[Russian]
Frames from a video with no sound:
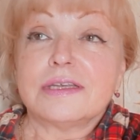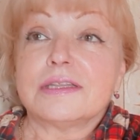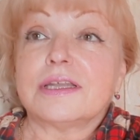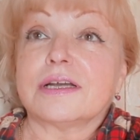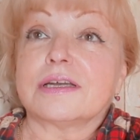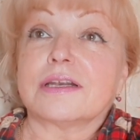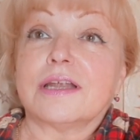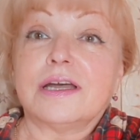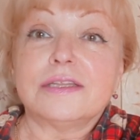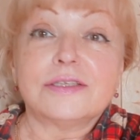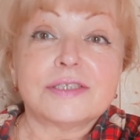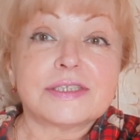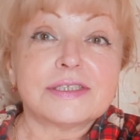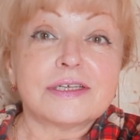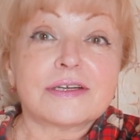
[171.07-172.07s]
Так
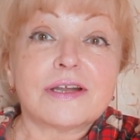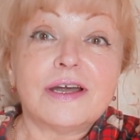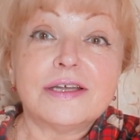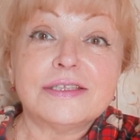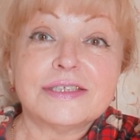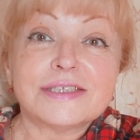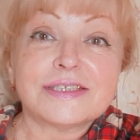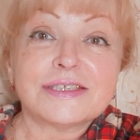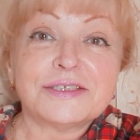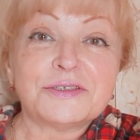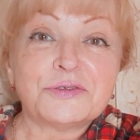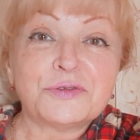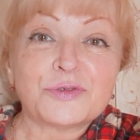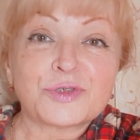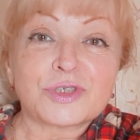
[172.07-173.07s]
радостно, радостно на
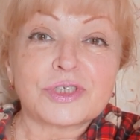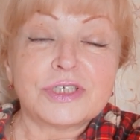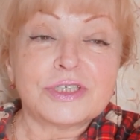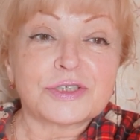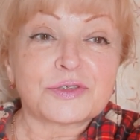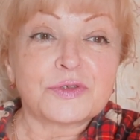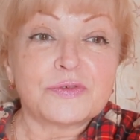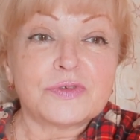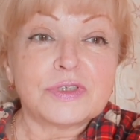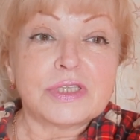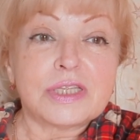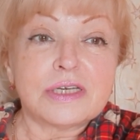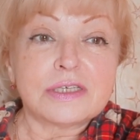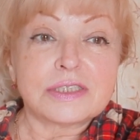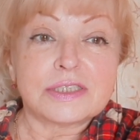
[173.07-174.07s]
душе, что вот
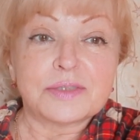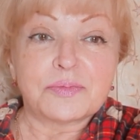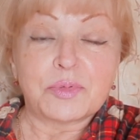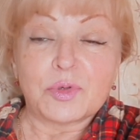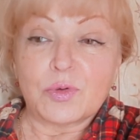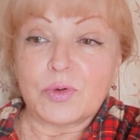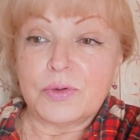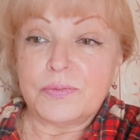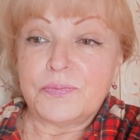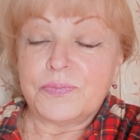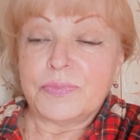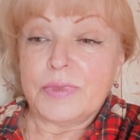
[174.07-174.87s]
так тепло.